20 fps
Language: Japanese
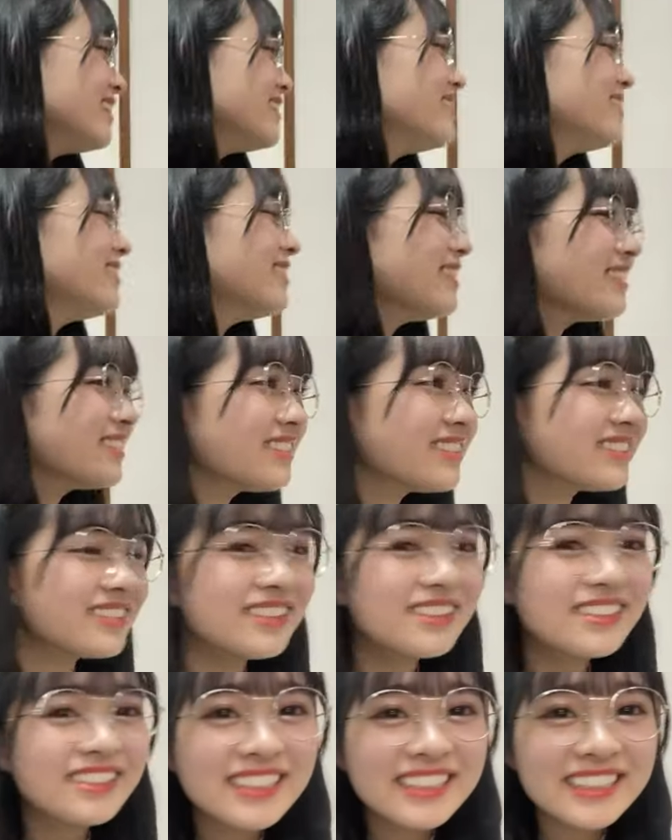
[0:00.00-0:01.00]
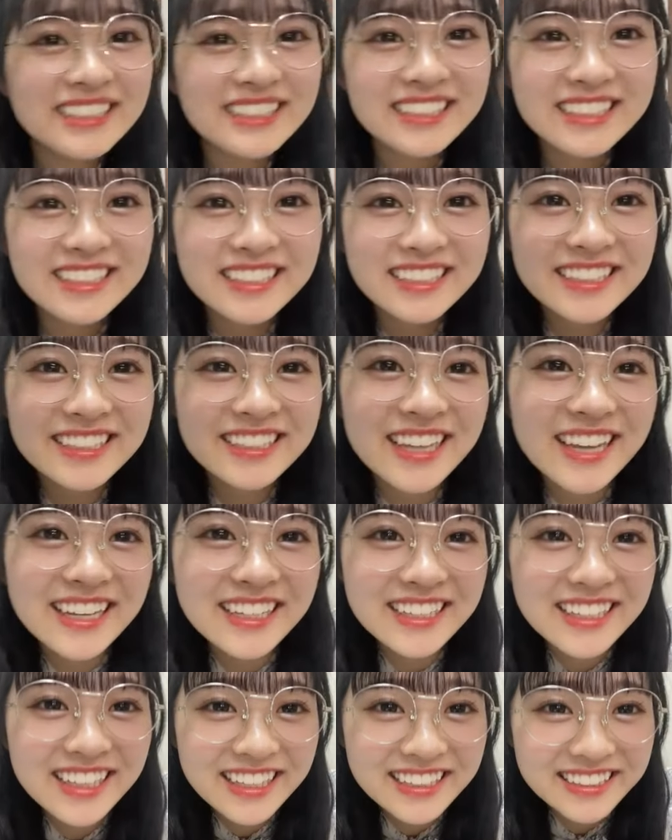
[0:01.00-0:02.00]
本当に
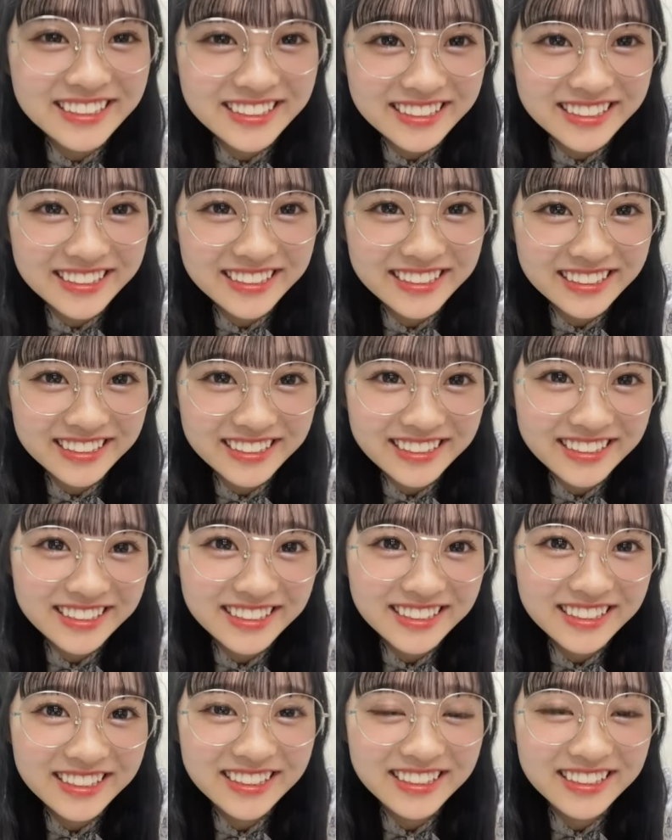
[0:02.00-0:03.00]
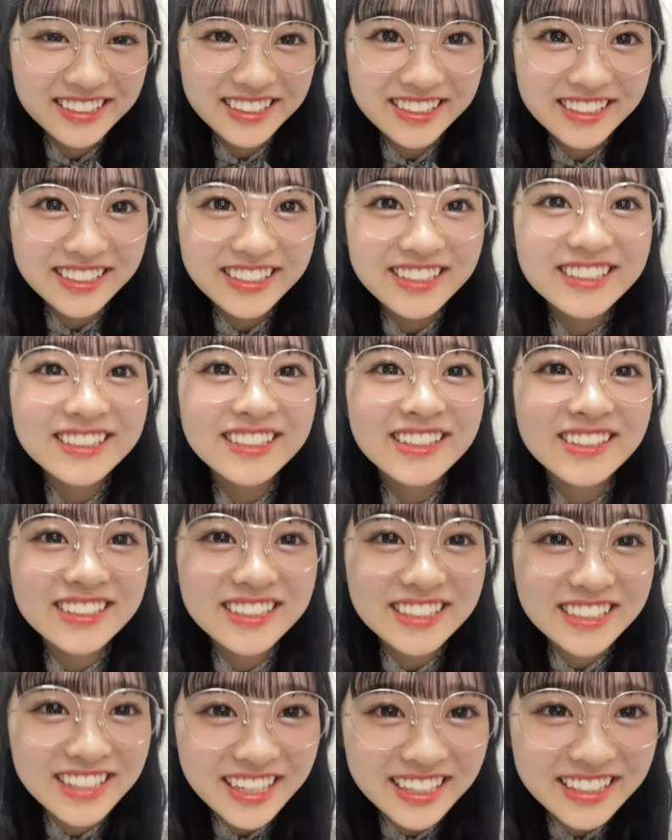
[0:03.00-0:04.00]
痛いです。ほあ、本当
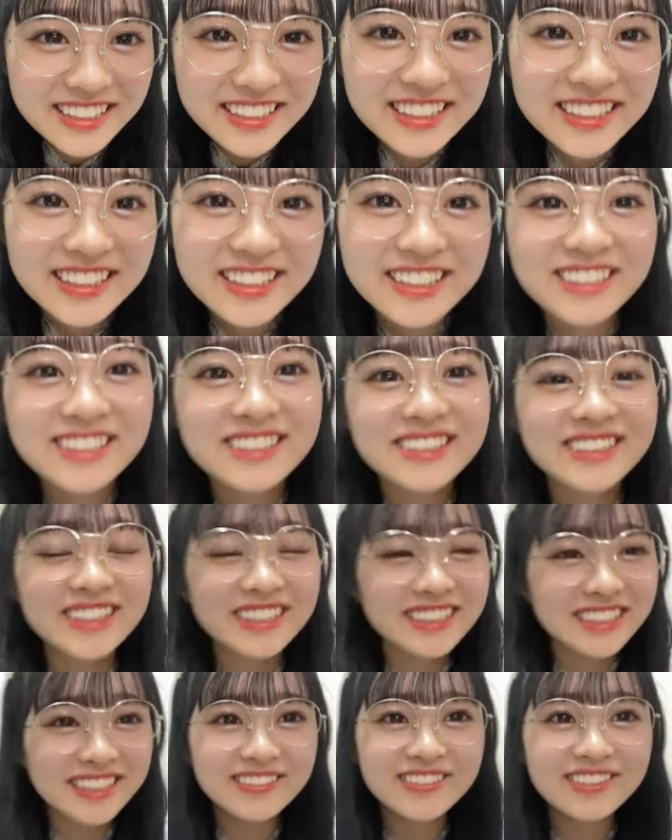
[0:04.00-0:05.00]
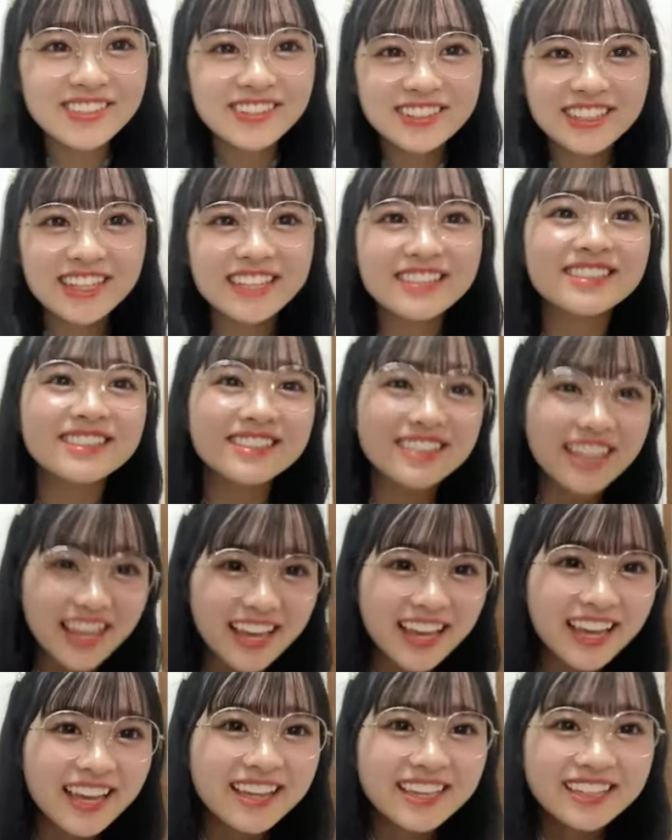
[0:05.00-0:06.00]
にね。本当にもう痛く
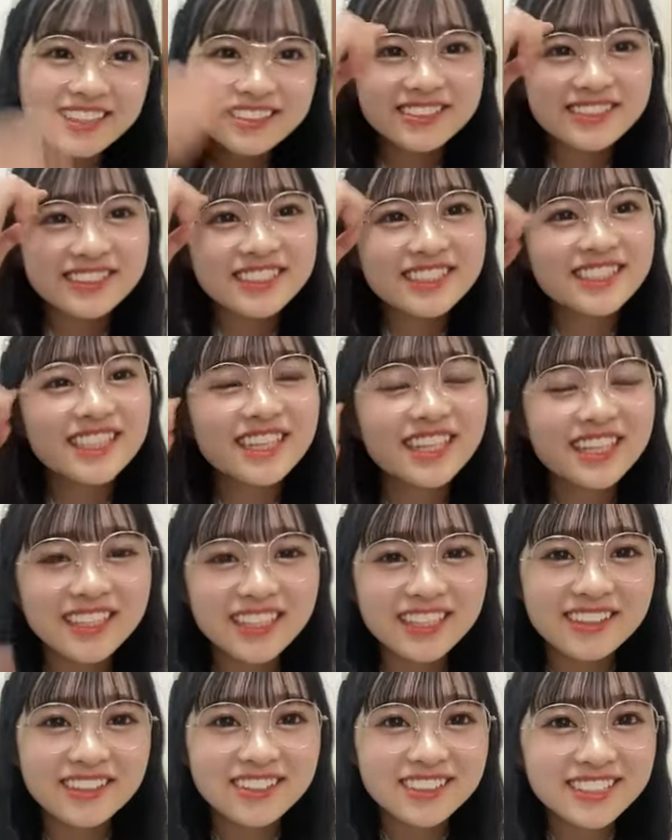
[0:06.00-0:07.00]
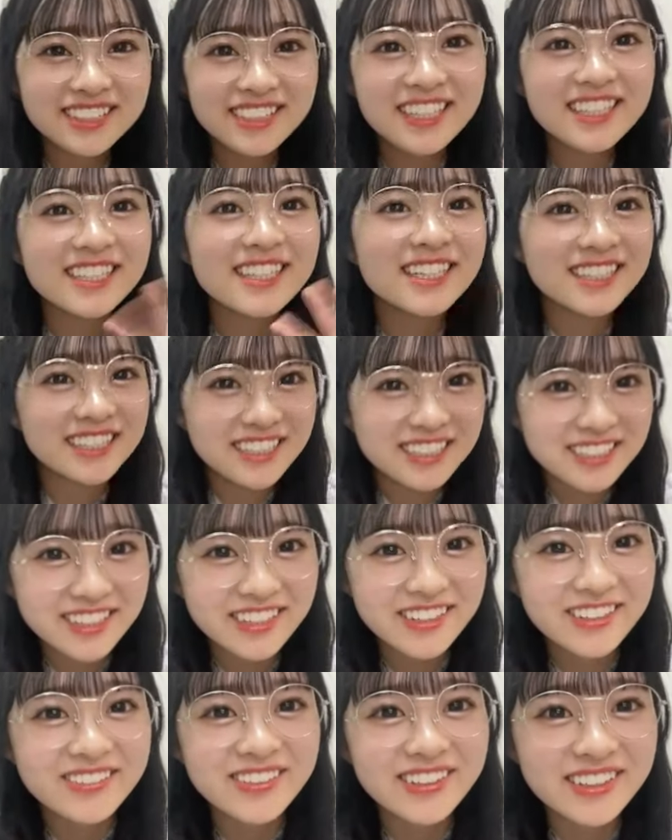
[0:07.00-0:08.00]
て、口がね、閉じれないで
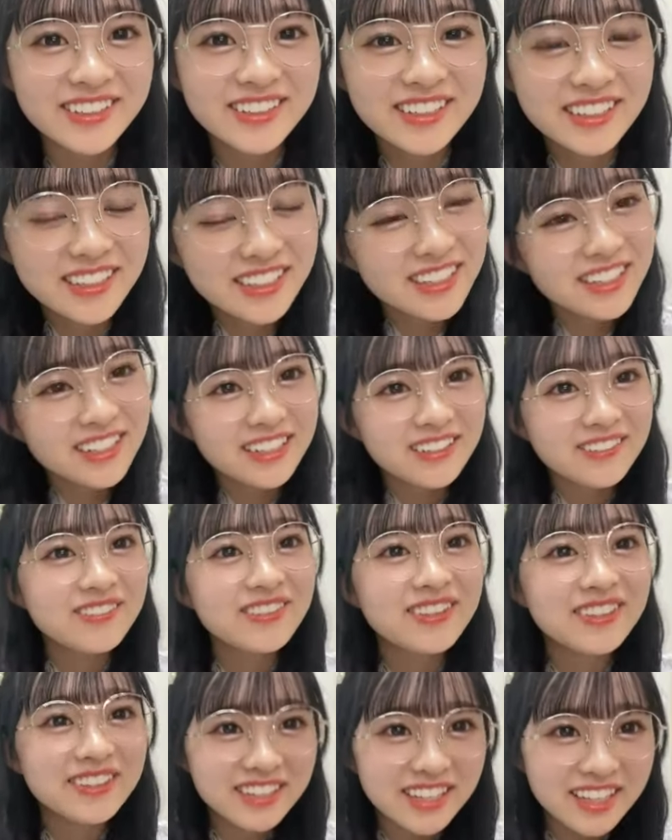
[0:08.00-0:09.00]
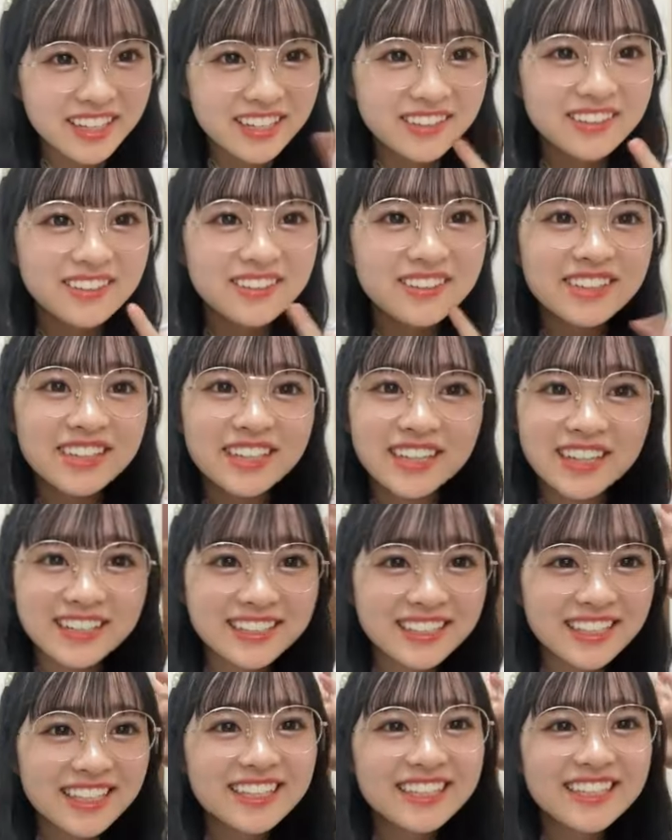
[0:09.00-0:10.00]
すよ、もう。もうね、これが
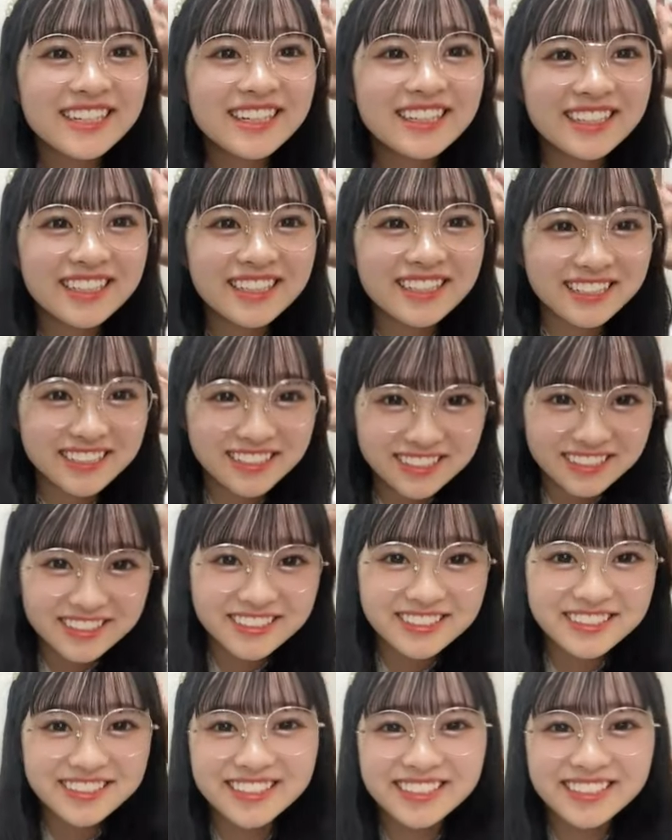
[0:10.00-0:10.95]
限界です。